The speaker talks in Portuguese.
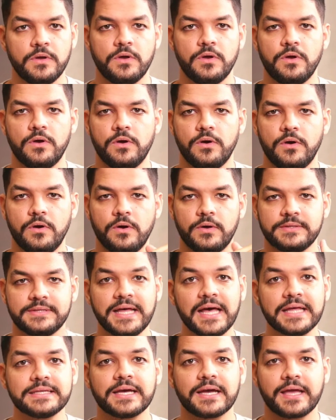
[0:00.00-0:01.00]

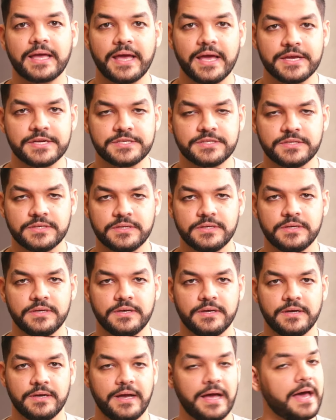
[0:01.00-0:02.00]
rodada cast,
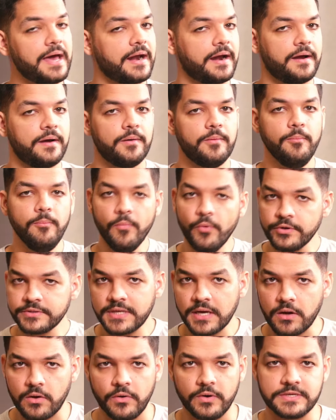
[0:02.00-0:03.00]
cara, muita
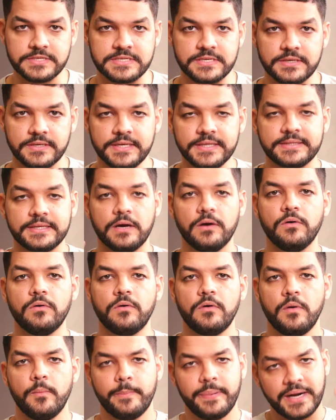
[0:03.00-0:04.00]
coisa. Então,
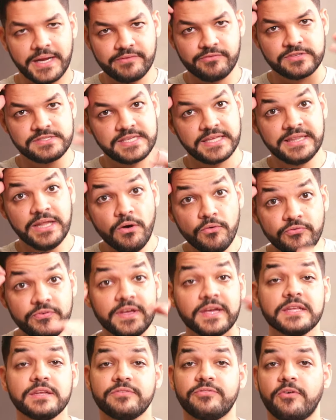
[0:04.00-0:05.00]
para que você não
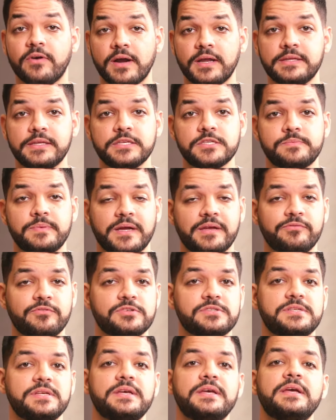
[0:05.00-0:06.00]
fique de fora disso, para que
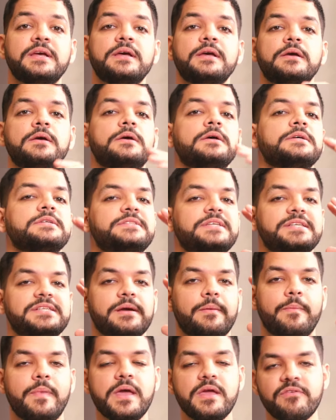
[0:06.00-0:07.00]
você seja
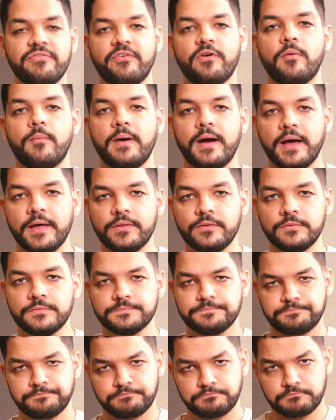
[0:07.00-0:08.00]
bem informado
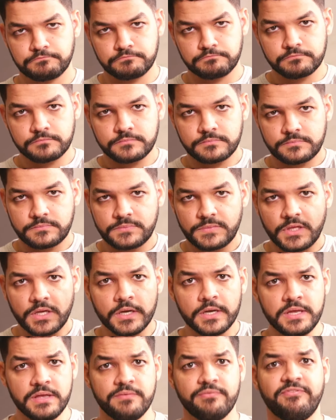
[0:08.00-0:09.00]

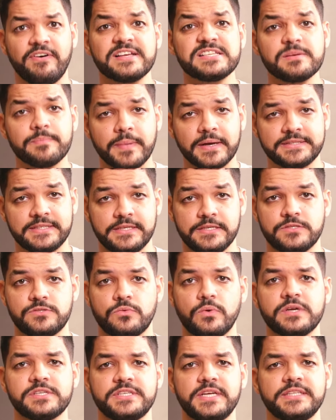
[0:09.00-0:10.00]
e faça parte disso com
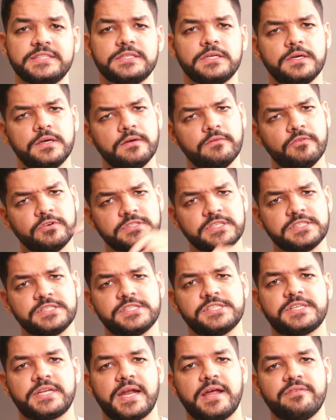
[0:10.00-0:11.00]
a gente, você se
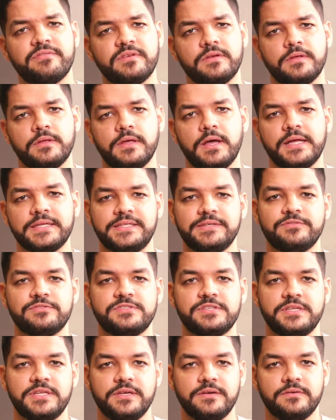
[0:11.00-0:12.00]
inscreve, ativa o
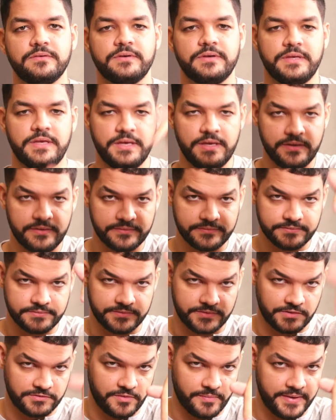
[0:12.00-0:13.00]
sininho e,
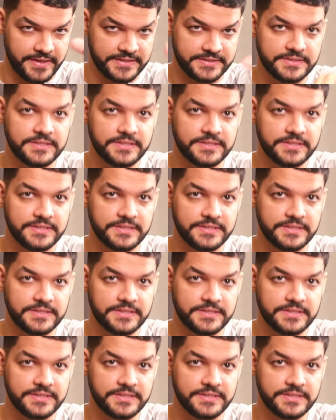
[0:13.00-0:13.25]
novamente,